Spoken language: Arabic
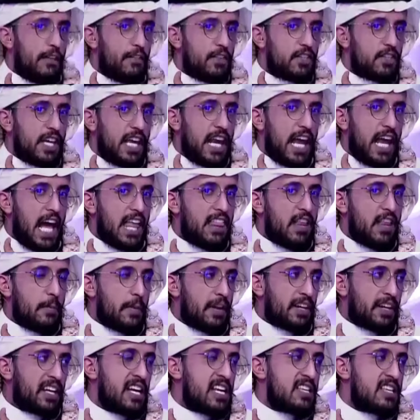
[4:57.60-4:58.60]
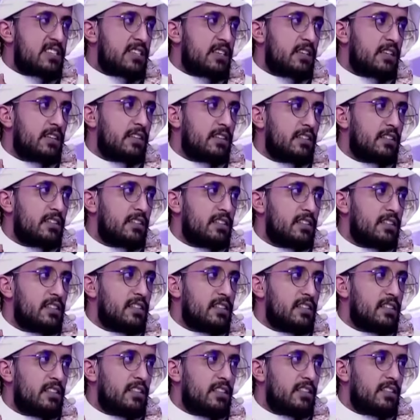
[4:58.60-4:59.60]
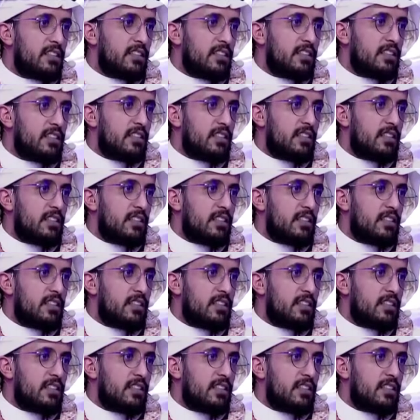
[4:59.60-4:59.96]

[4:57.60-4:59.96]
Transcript: تنافس على هذا المركز يا اخي